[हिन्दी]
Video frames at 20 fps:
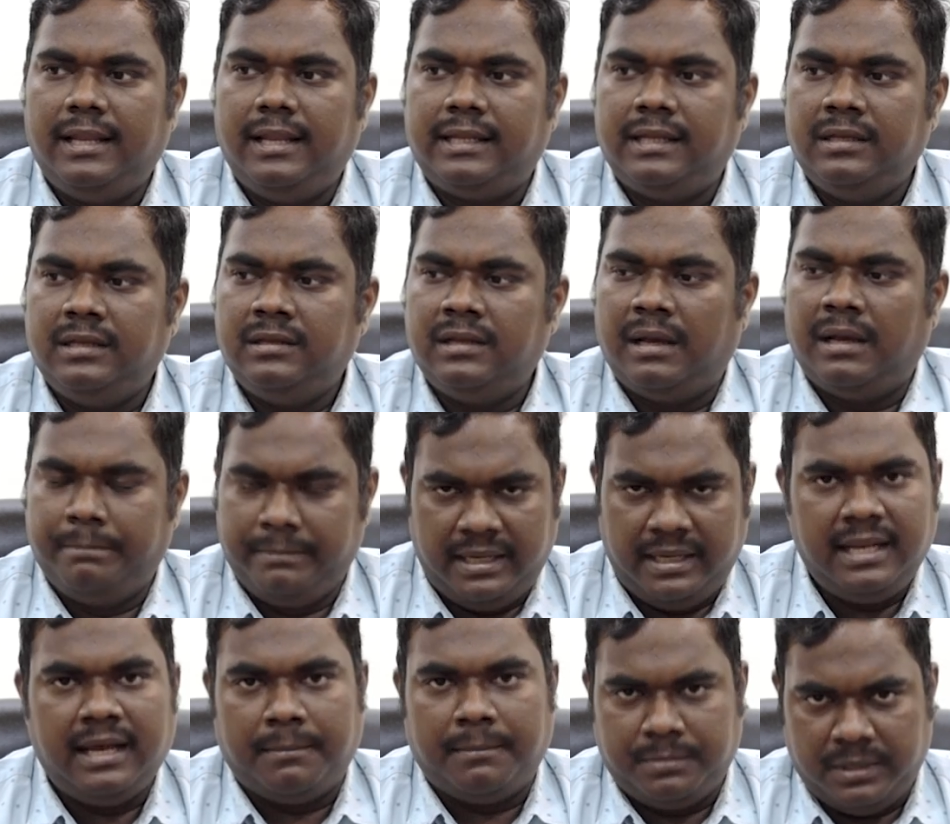लेकिन अब
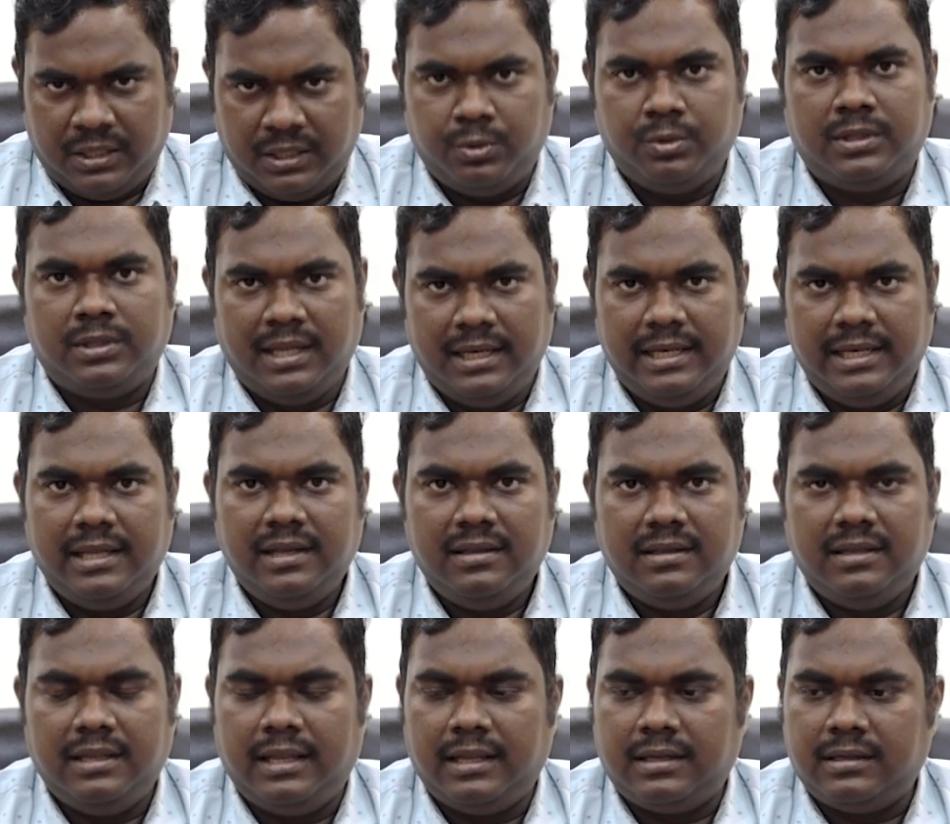मैंने अपने खुद के लिए
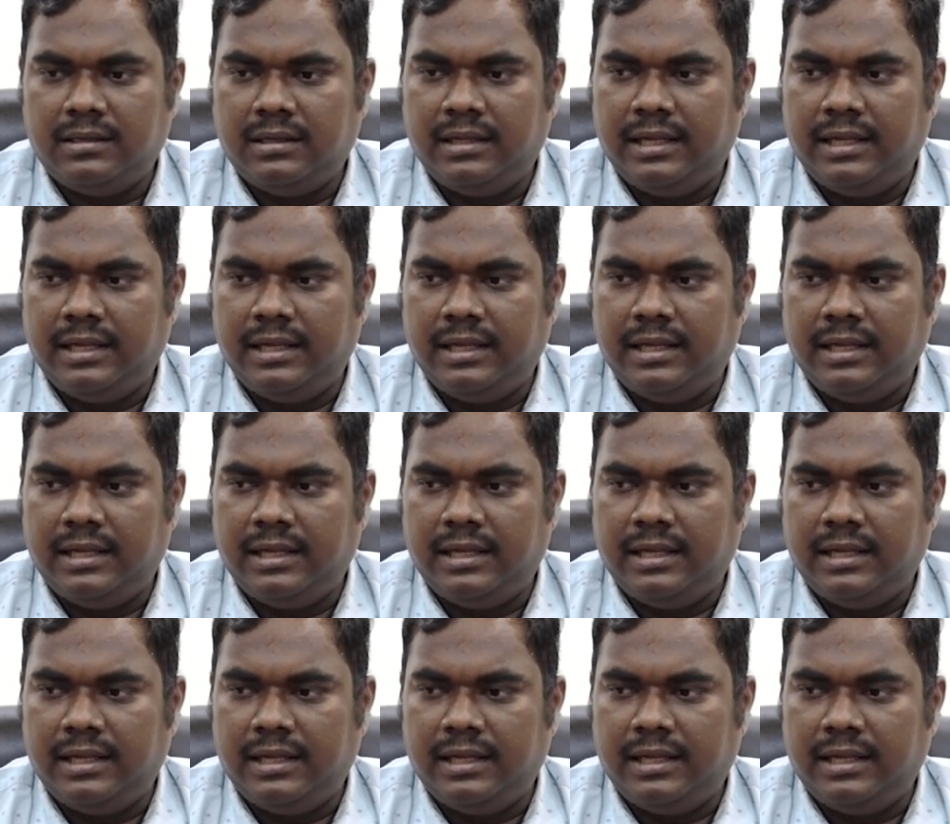एक